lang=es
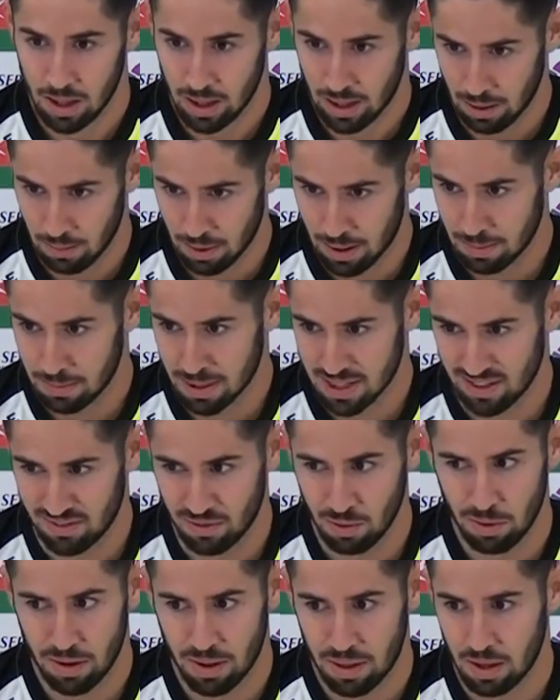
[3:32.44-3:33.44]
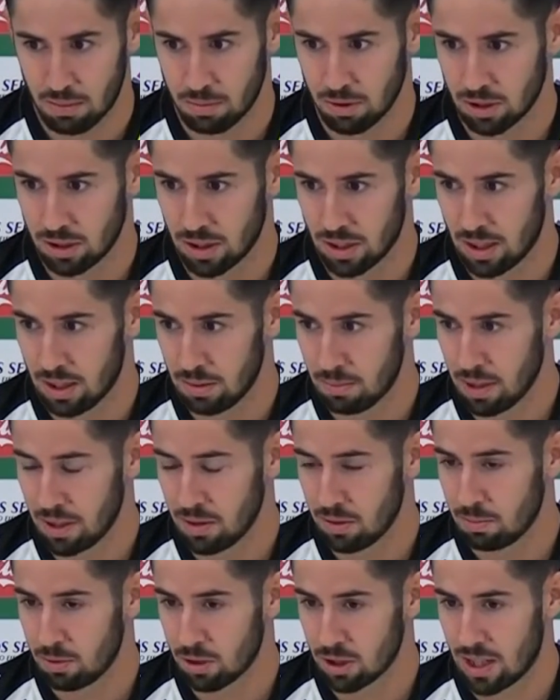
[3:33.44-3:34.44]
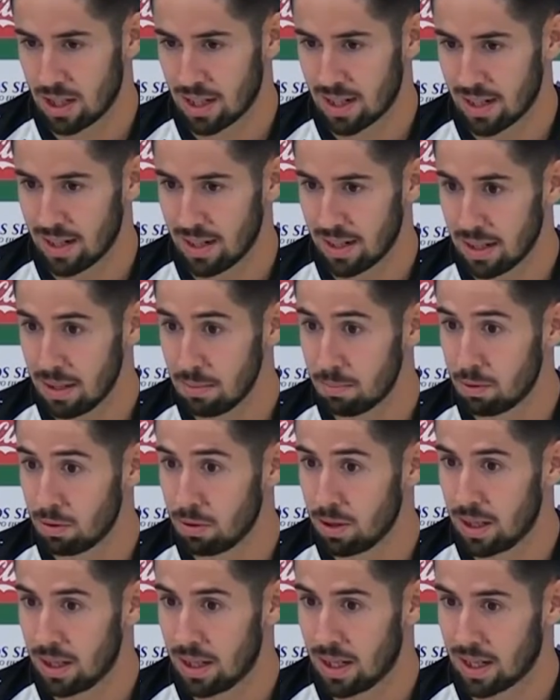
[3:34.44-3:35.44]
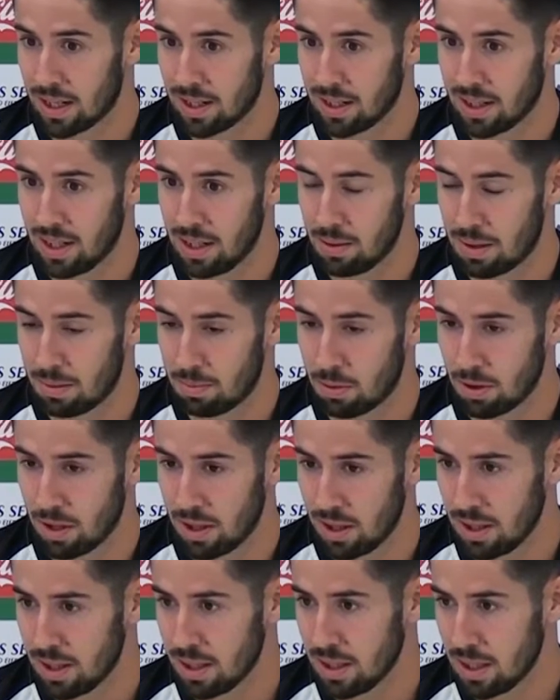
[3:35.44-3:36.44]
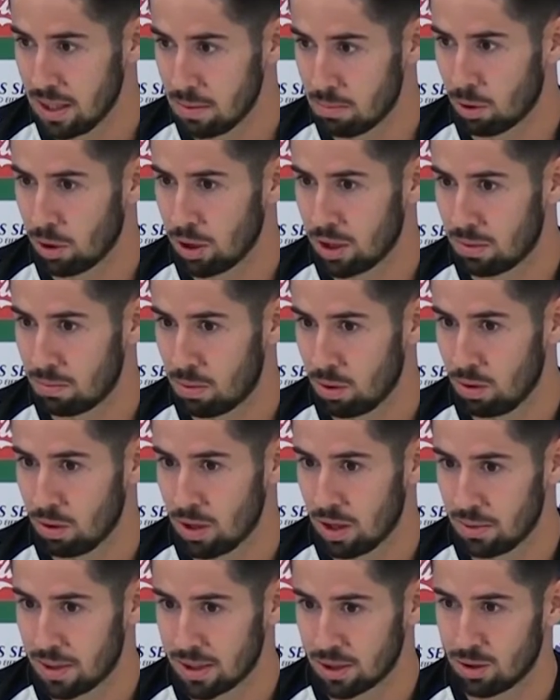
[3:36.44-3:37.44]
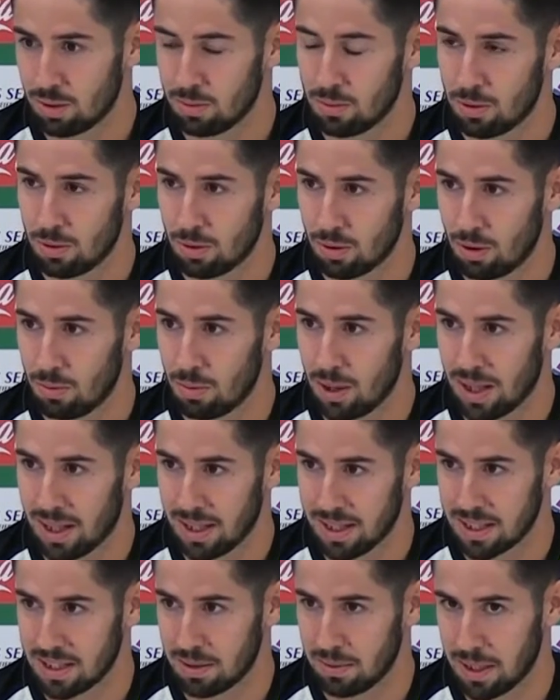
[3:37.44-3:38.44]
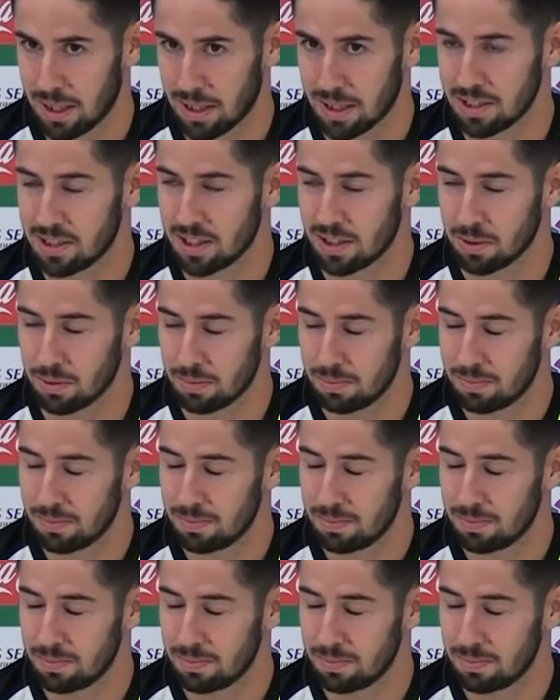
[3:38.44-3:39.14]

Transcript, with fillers: que venga más afluencia, pues el, viendo pues la garra del equipo, eh, las ganas que le va a poner y, poquito a poco ya verás cómo, cómo la gente se va a ir enganchando.